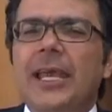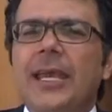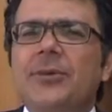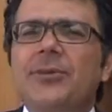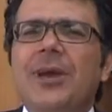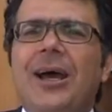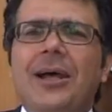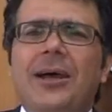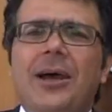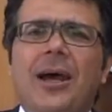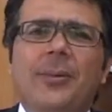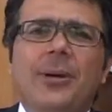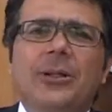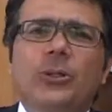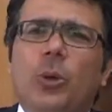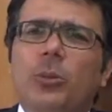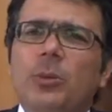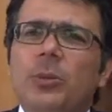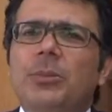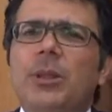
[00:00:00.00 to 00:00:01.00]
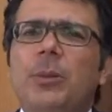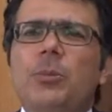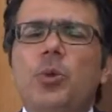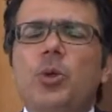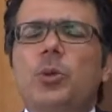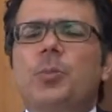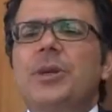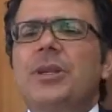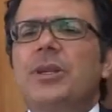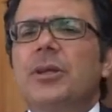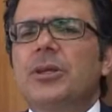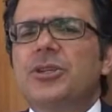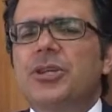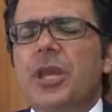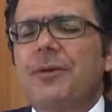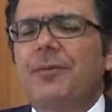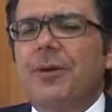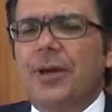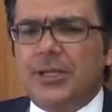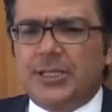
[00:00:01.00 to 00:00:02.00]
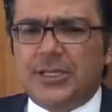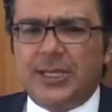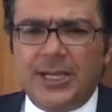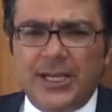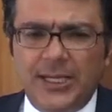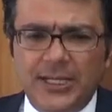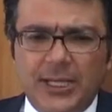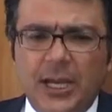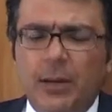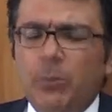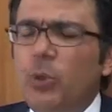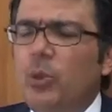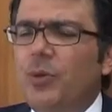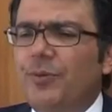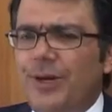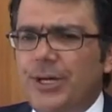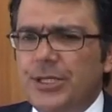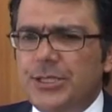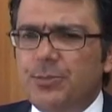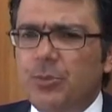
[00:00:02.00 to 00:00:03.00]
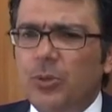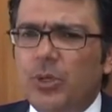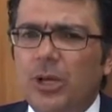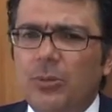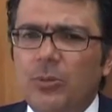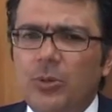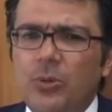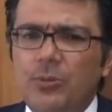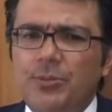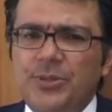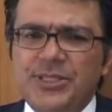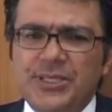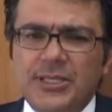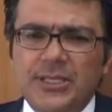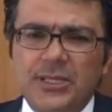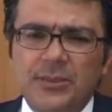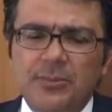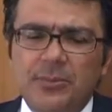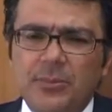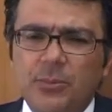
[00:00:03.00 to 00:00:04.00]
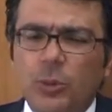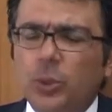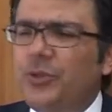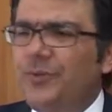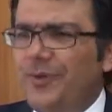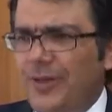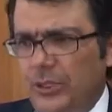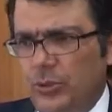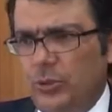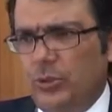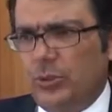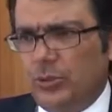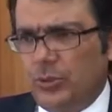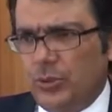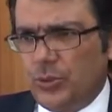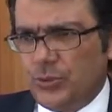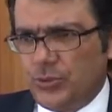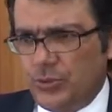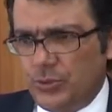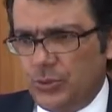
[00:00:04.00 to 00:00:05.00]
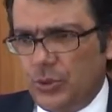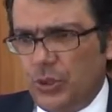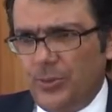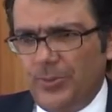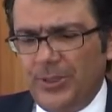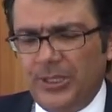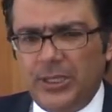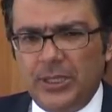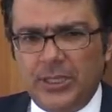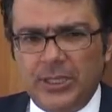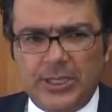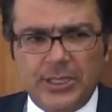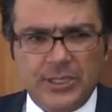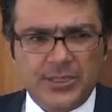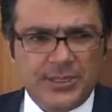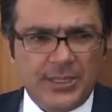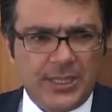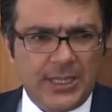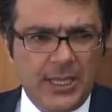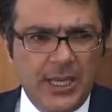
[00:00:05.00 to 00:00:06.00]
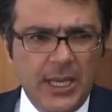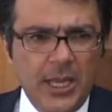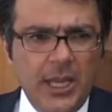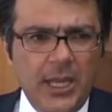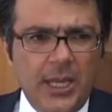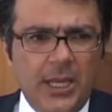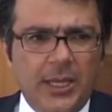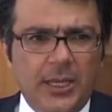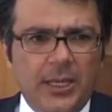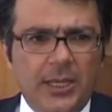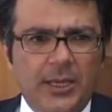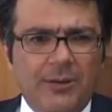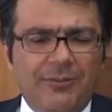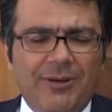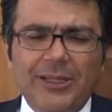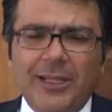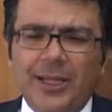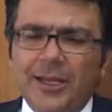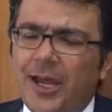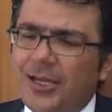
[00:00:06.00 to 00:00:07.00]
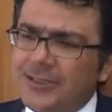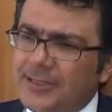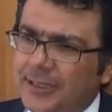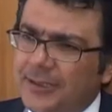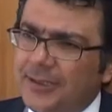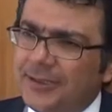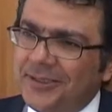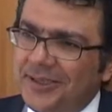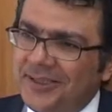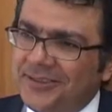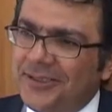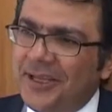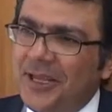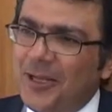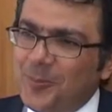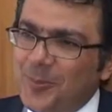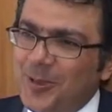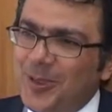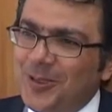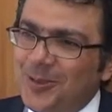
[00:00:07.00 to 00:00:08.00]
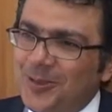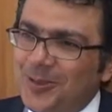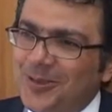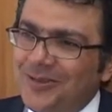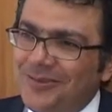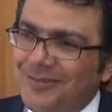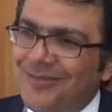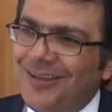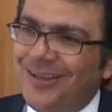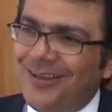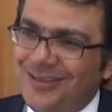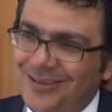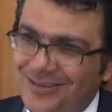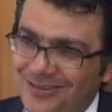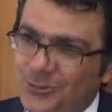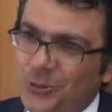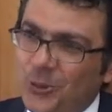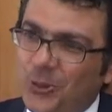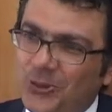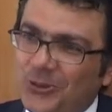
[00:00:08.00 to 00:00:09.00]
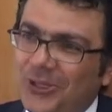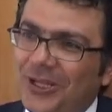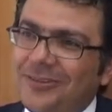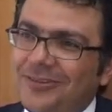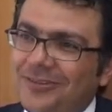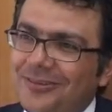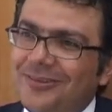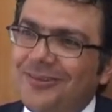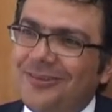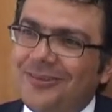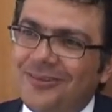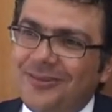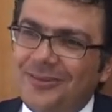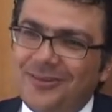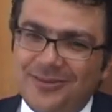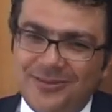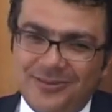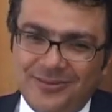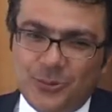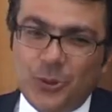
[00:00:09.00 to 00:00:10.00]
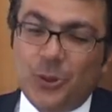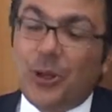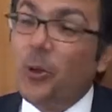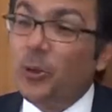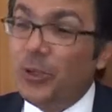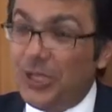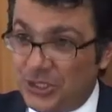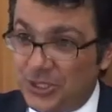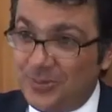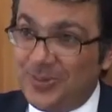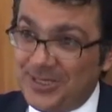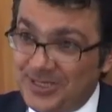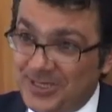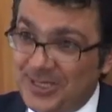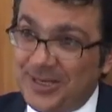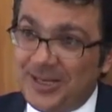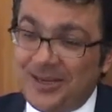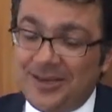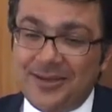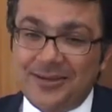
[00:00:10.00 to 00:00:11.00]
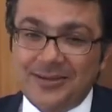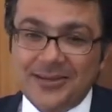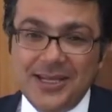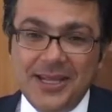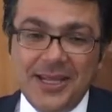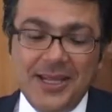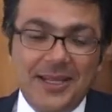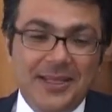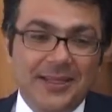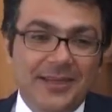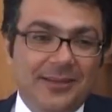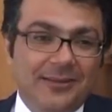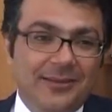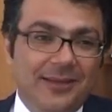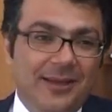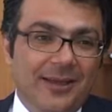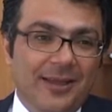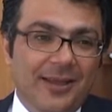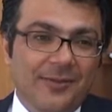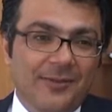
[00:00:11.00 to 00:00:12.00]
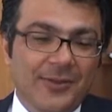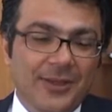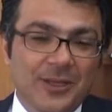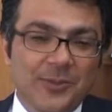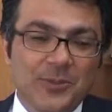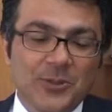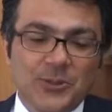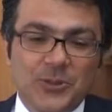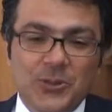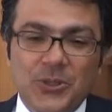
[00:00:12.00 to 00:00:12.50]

Ee, ama toplumda büyük bir şey var. Yani kabul var. Bu kabul bizi motive ediyor doğrusunu söylemek gerekirse. Ee, vallahi aza kanaat gelmeyen hani çoktan e, çoka ulaşamaz derler. Evet. Ya da efendime